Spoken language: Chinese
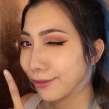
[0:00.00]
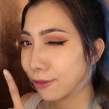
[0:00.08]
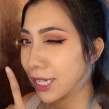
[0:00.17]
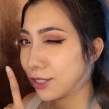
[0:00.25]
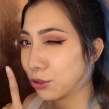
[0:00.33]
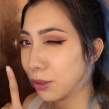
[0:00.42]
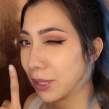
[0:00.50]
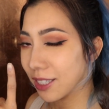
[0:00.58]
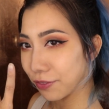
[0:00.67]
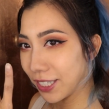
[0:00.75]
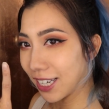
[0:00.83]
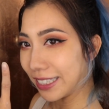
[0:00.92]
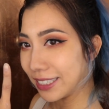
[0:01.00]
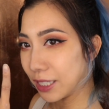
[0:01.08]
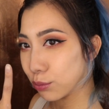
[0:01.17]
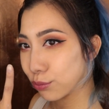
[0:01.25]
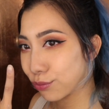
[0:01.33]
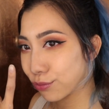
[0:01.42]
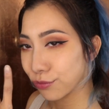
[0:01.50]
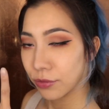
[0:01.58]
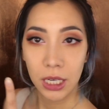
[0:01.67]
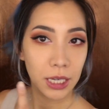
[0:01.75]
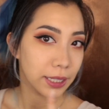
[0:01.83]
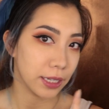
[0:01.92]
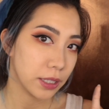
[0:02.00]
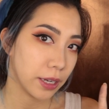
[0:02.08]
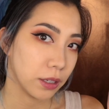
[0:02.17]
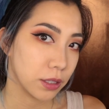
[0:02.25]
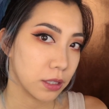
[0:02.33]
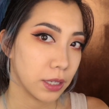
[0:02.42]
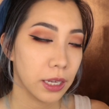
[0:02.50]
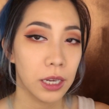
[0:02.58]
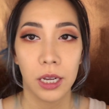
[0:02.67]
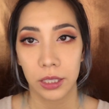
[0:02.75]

完全变得非常单。但是也很自然。